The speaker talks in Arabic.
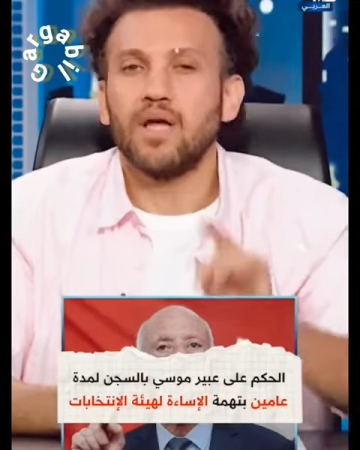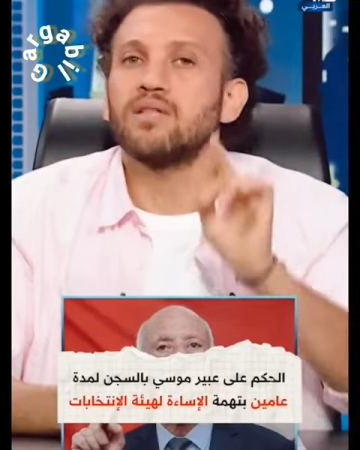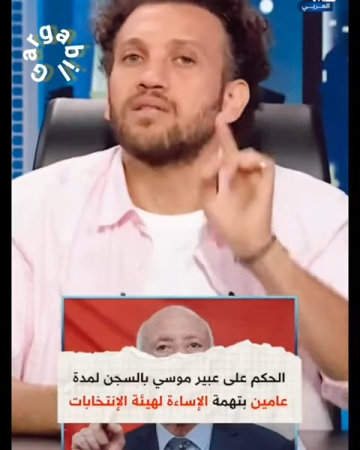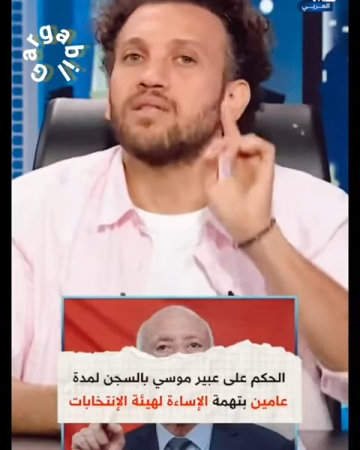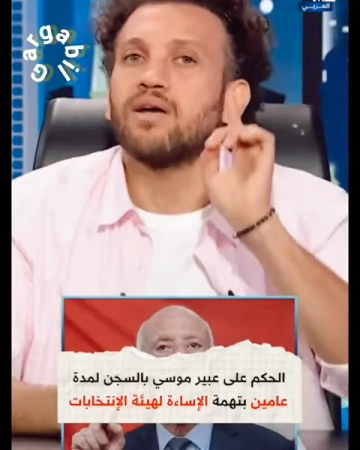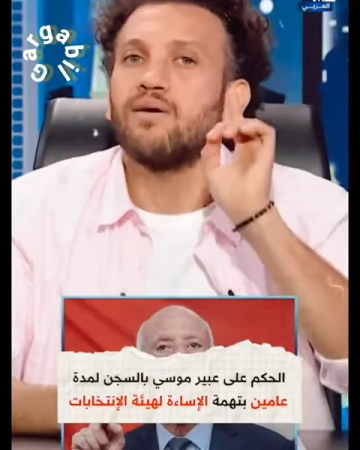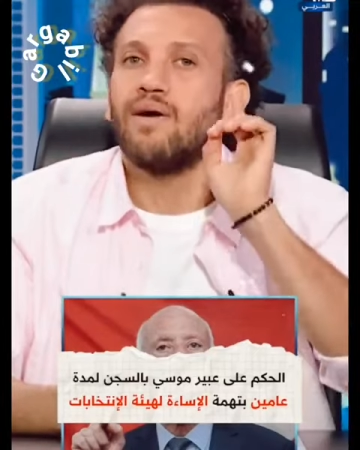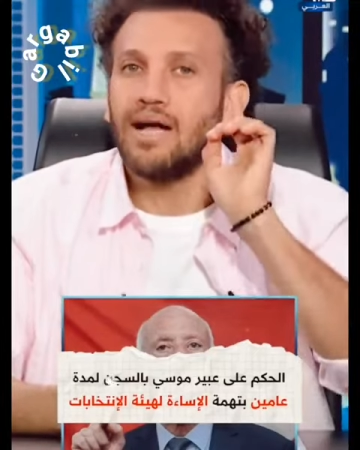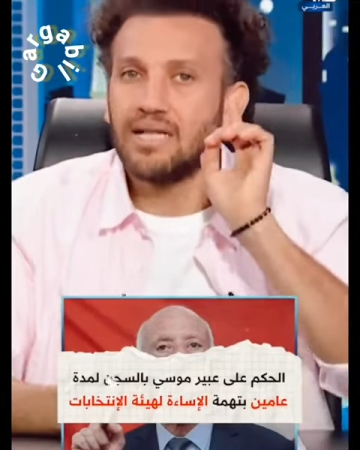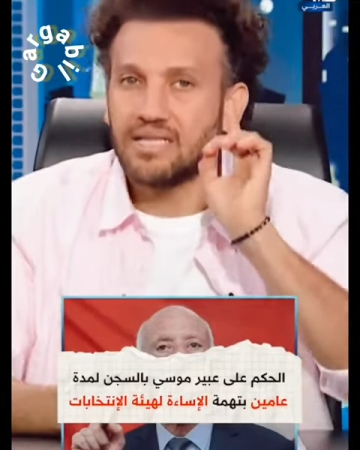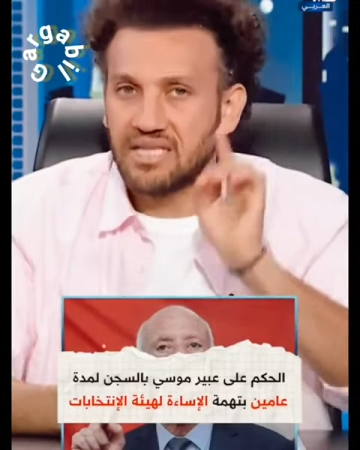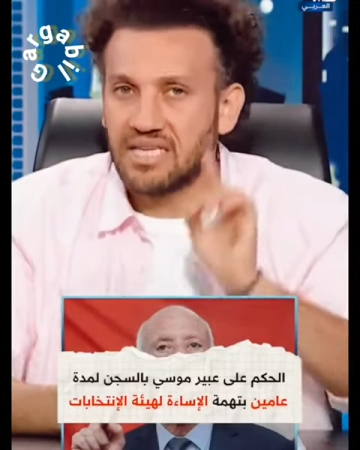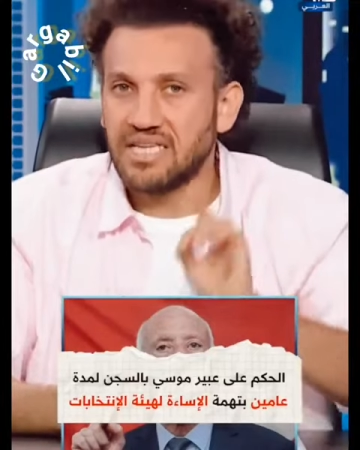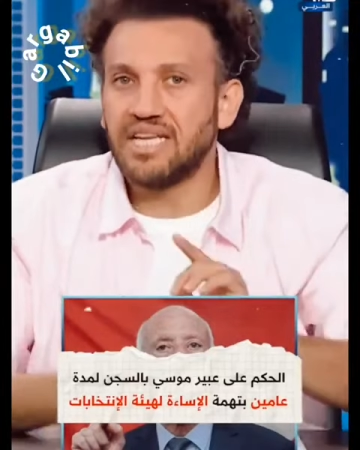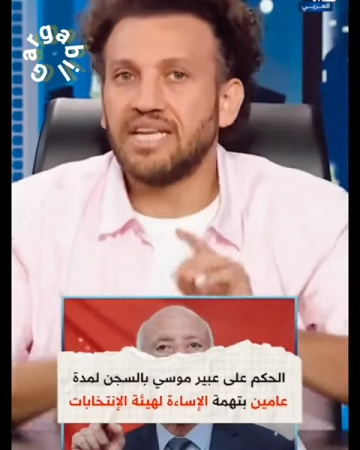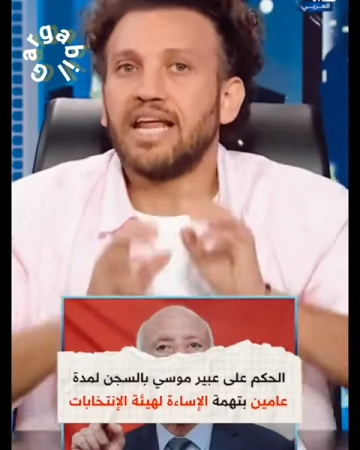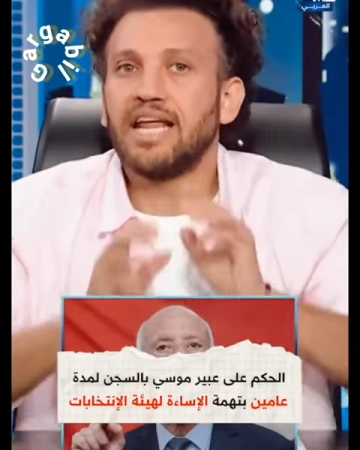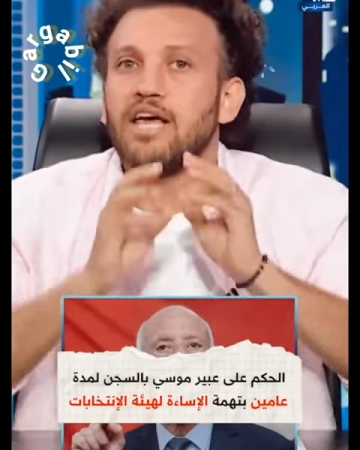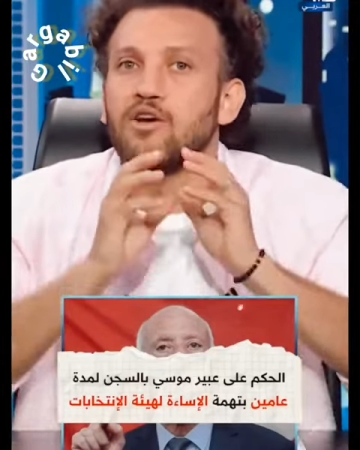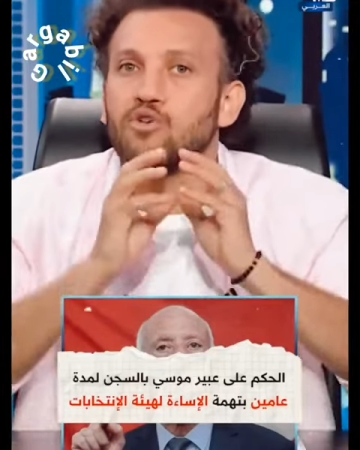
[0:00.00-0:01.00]
انت
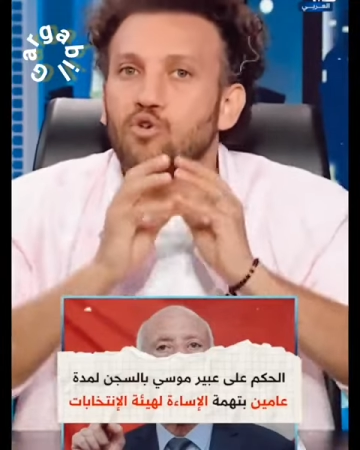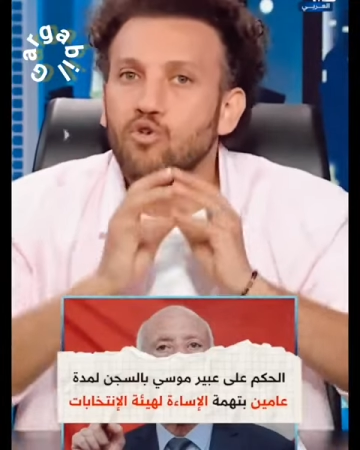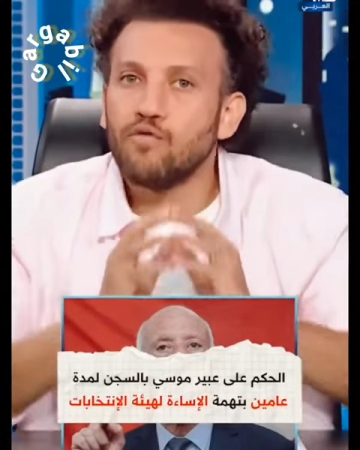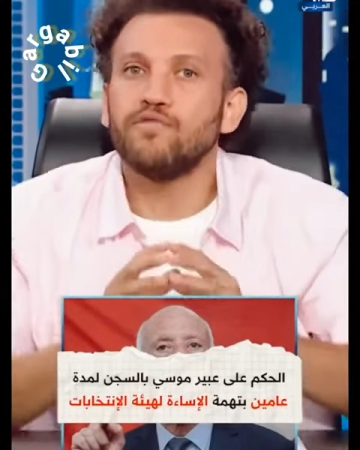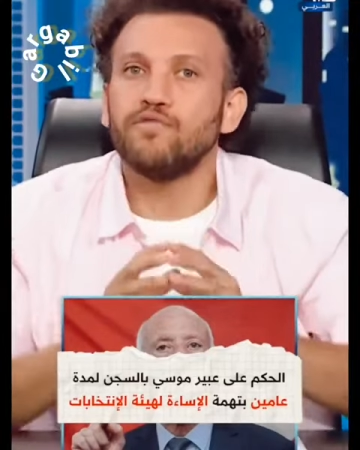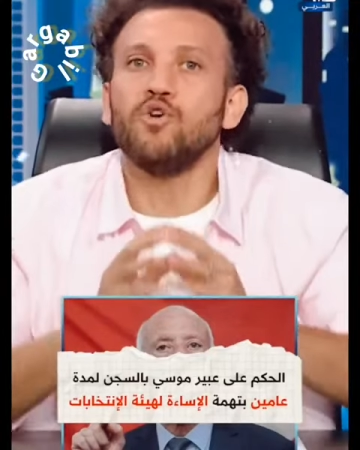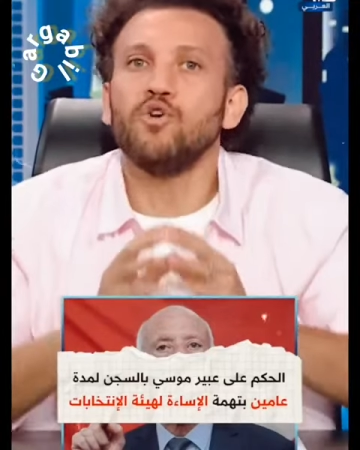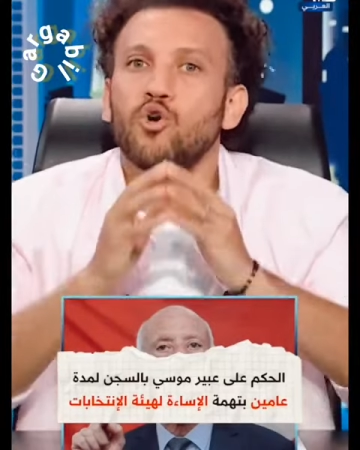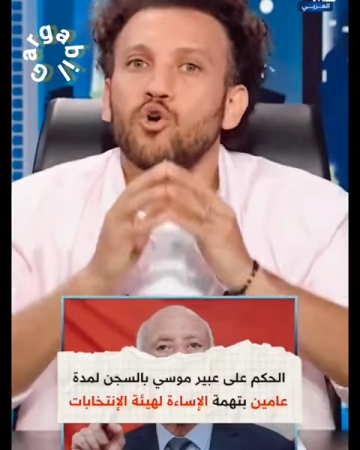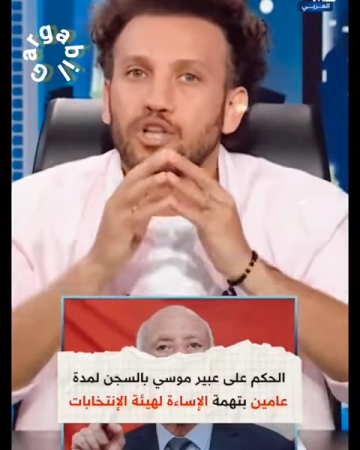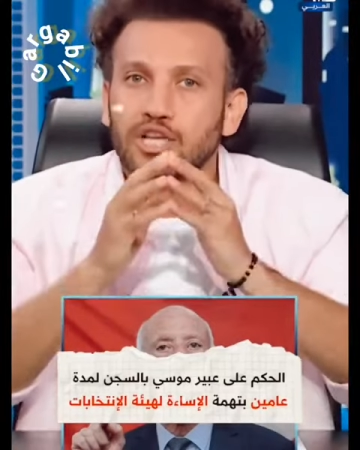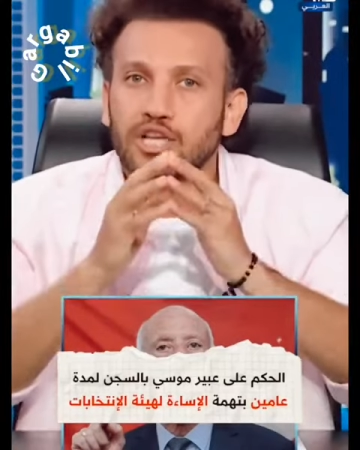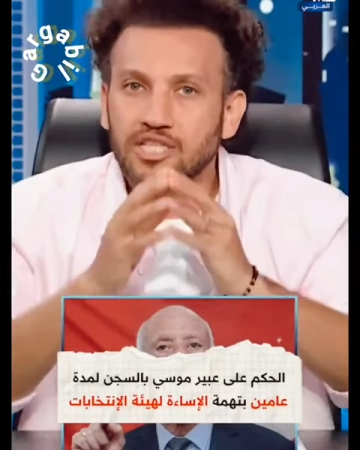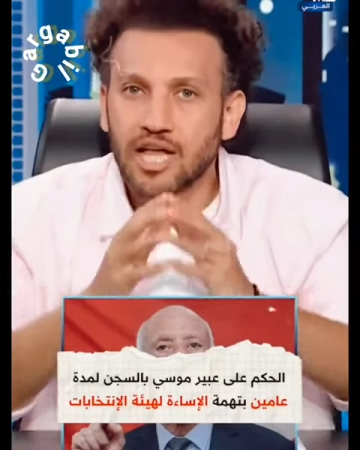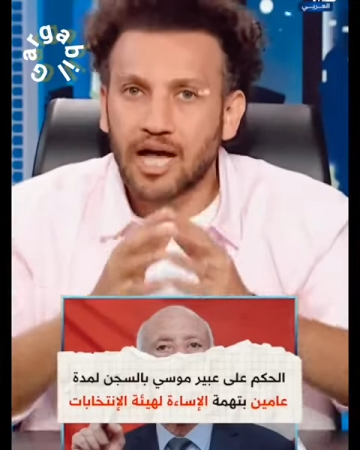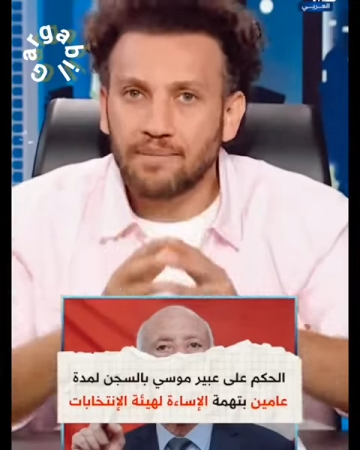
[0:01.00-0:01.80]
وعدتني ان هيكون في حريه